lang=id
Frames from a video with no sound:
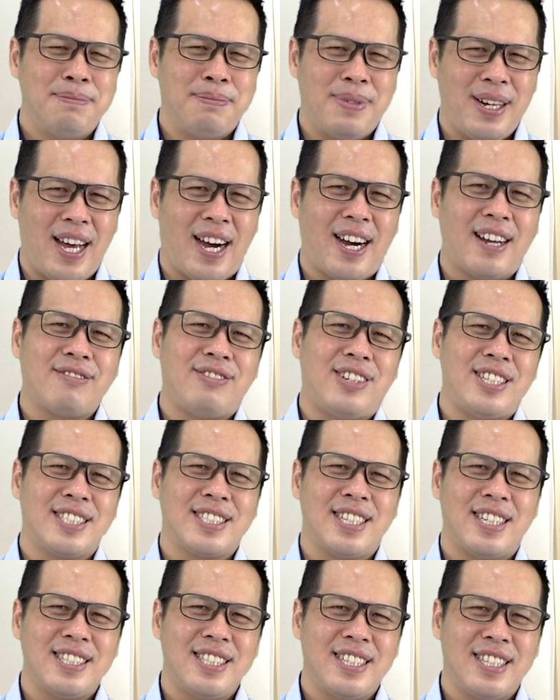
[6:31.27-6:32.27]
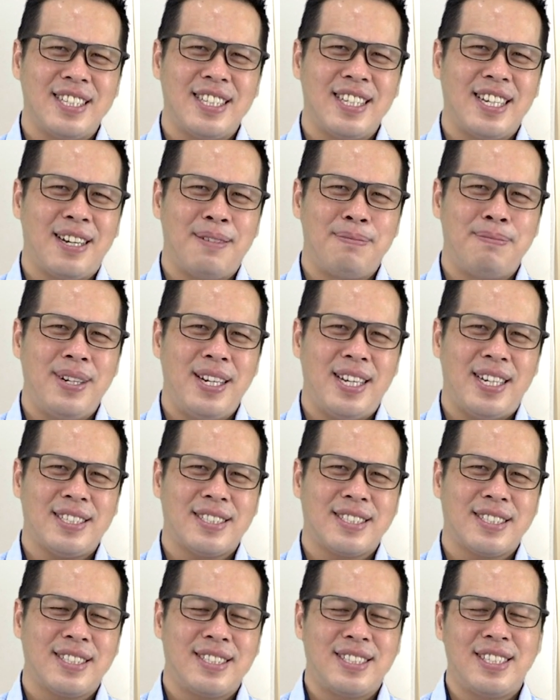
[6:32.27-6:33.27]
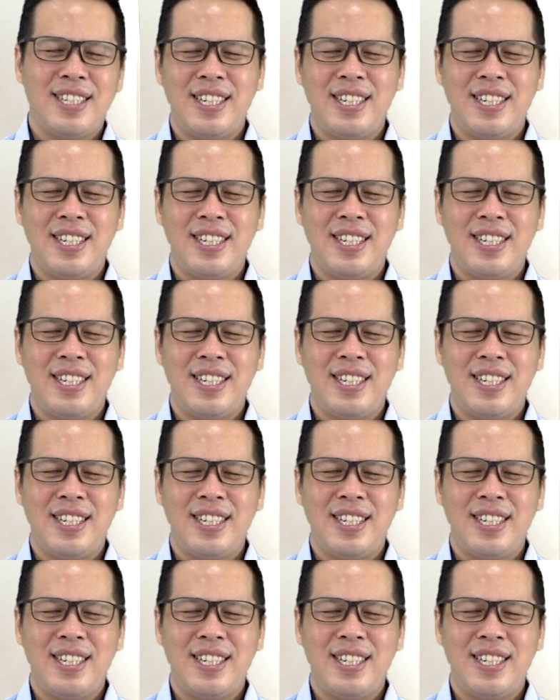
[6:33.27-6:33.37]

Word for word: Bilangan pasal yang ke-13.